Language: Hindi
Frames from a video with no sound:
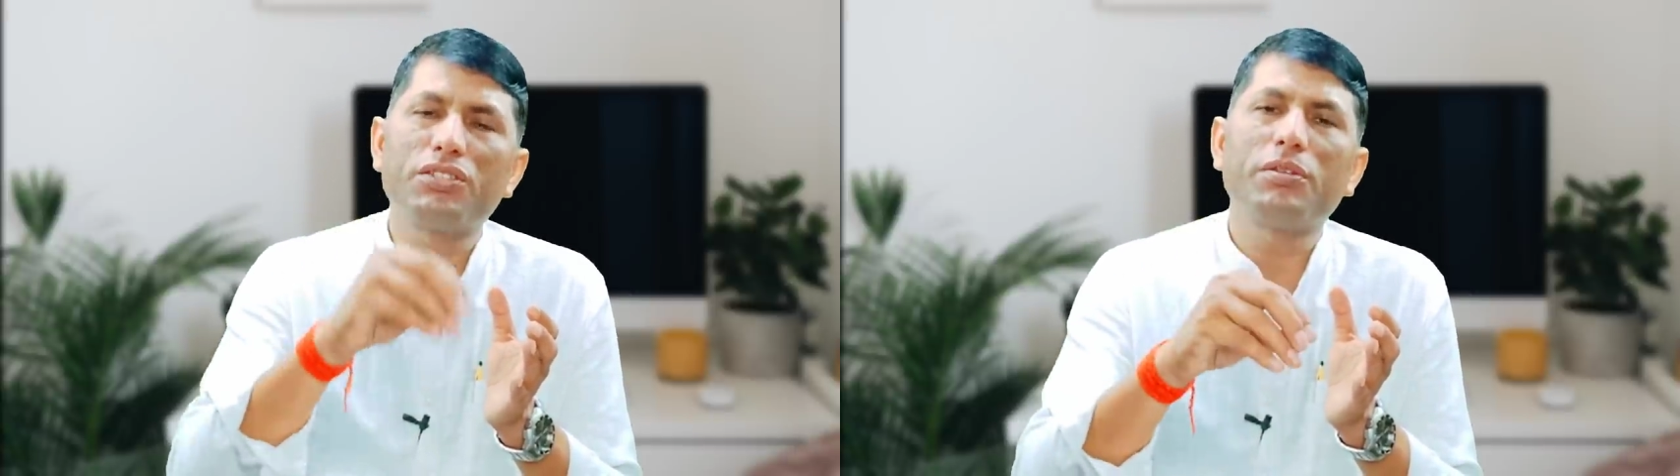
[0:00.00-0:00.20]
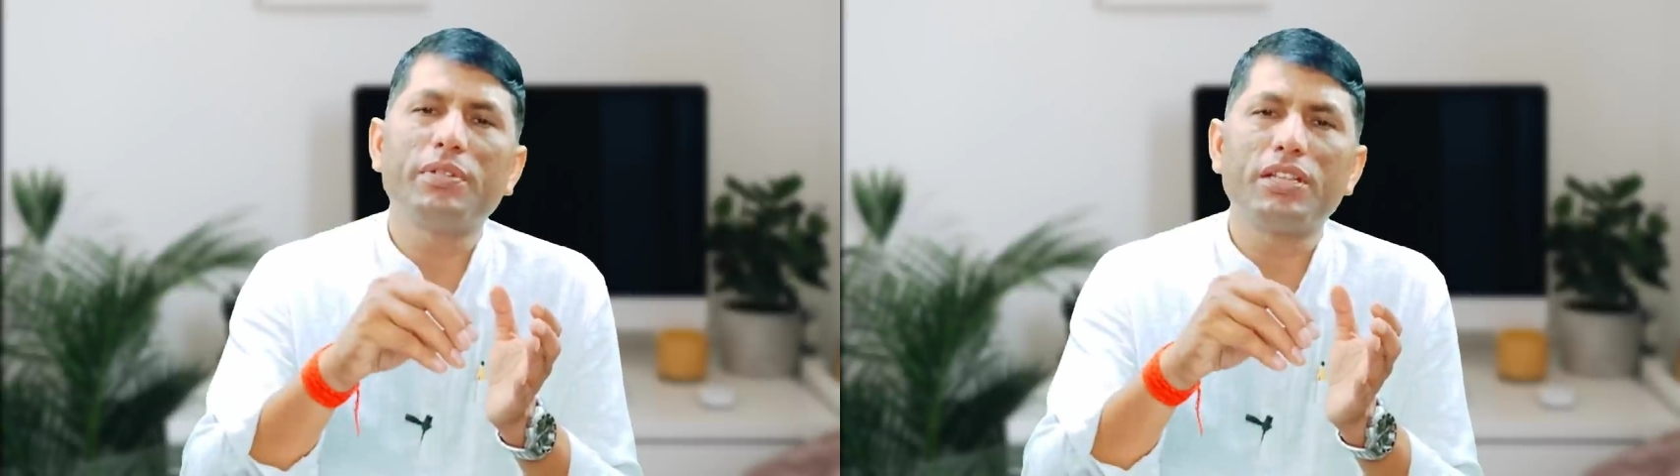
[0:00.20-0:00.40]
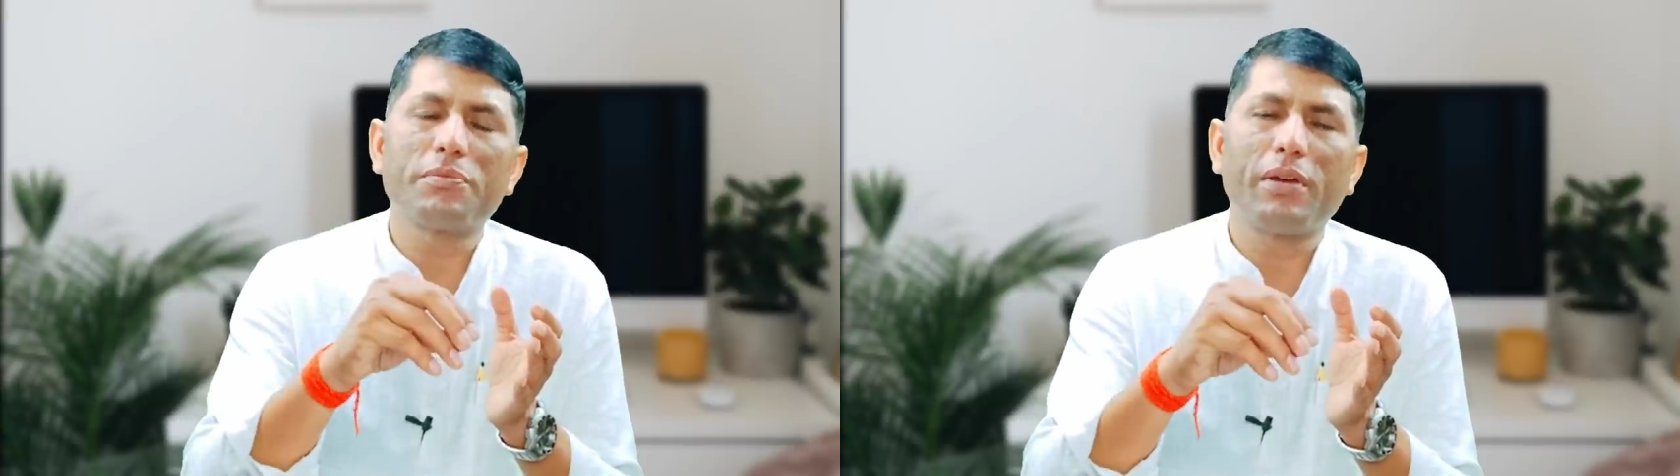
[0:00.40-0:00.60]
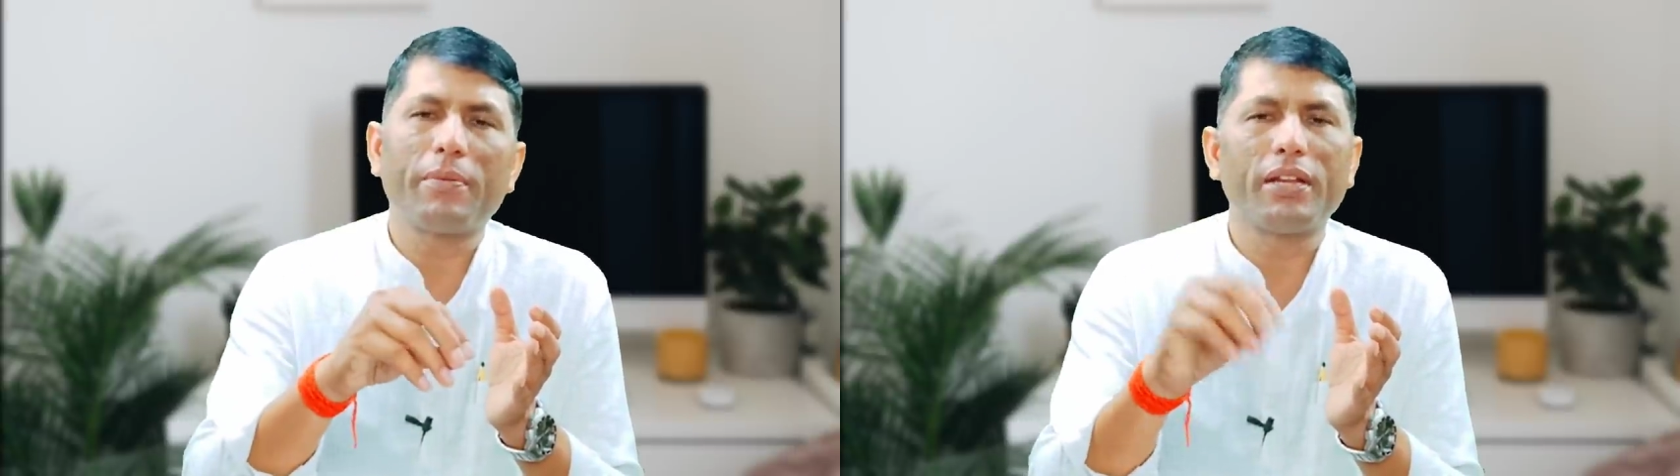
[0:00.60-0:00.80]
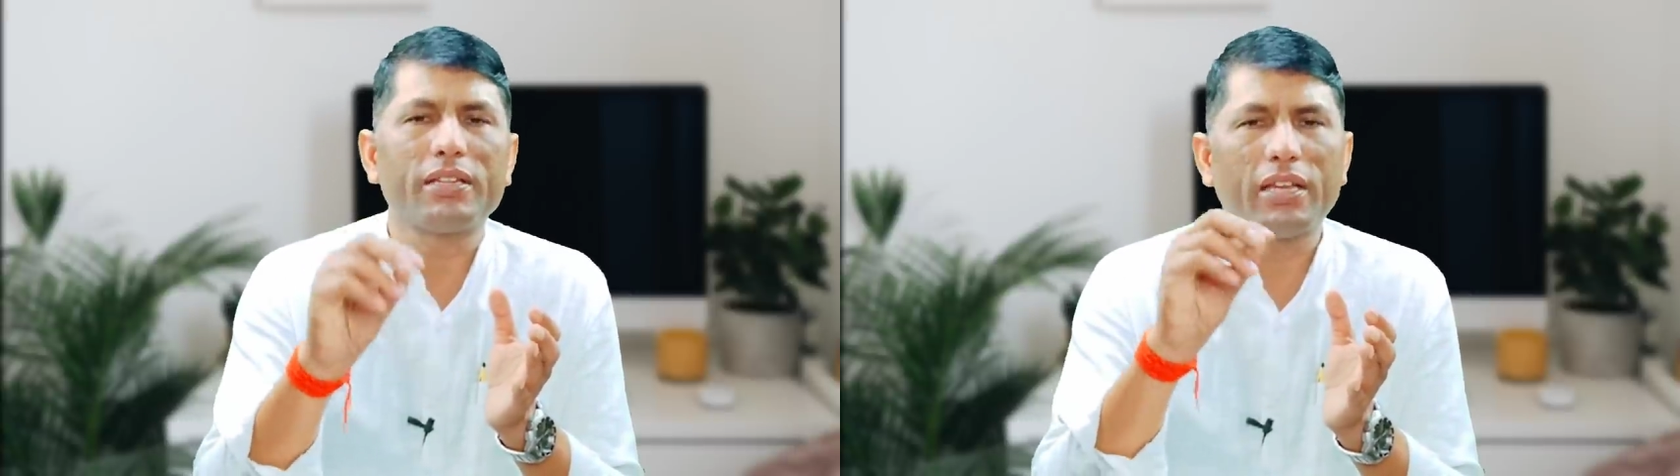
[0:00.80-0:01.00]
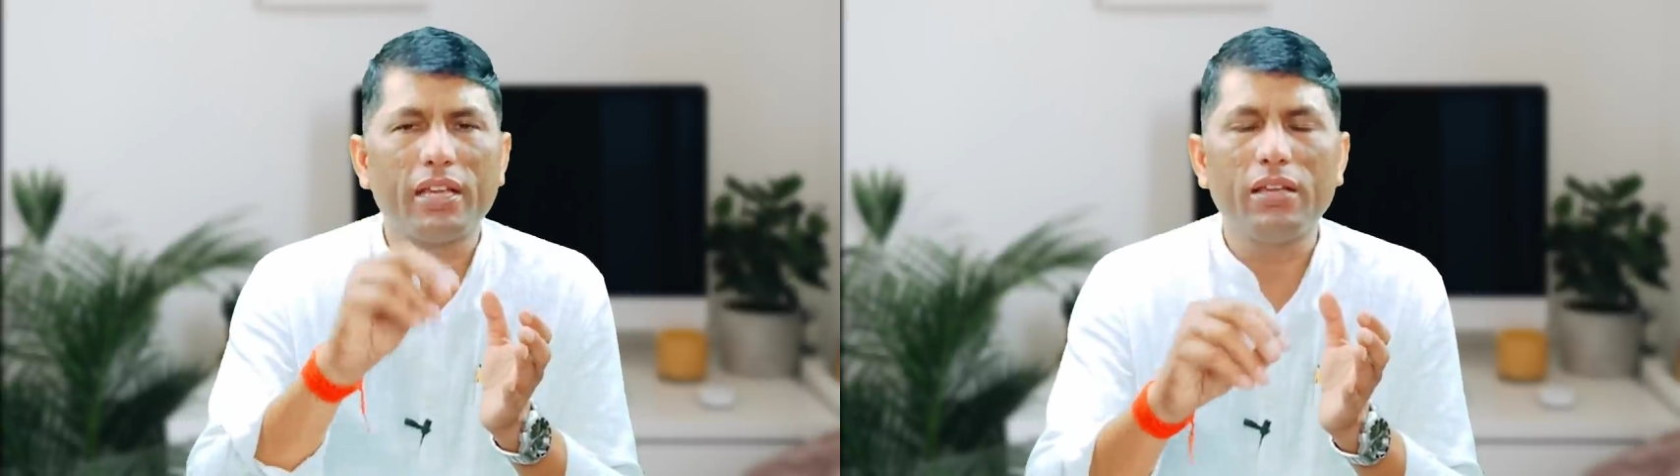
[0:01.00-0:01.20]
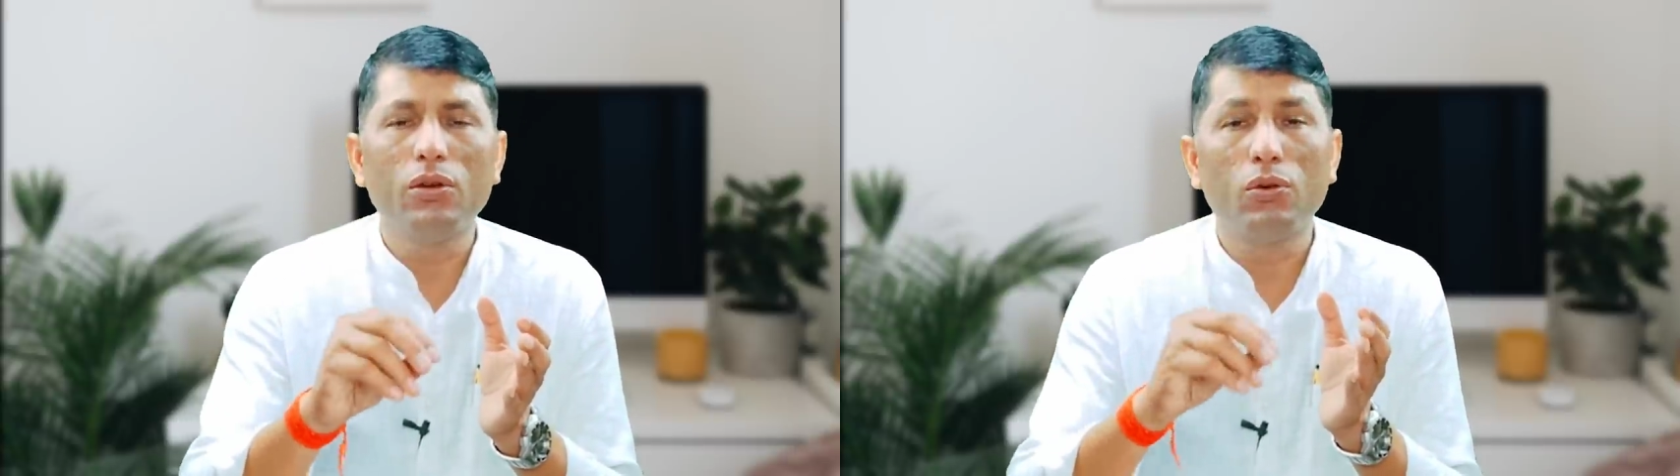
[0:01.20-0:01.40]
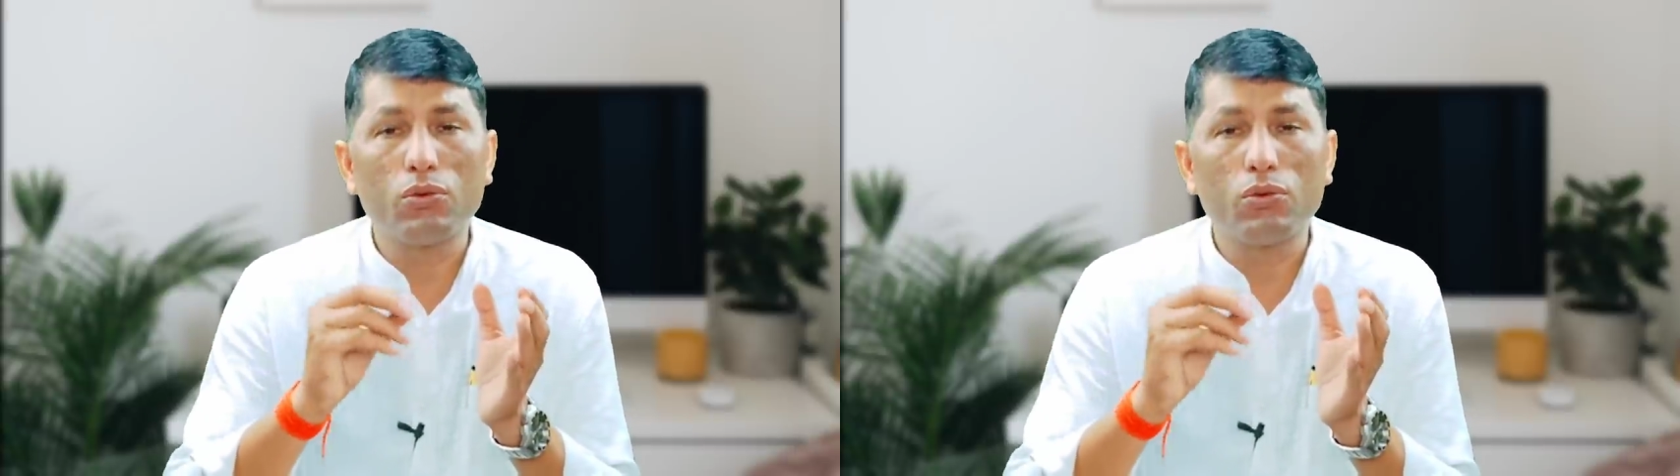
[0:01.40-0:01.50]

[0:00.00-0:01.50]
किसी भी देश में आप रहते हैं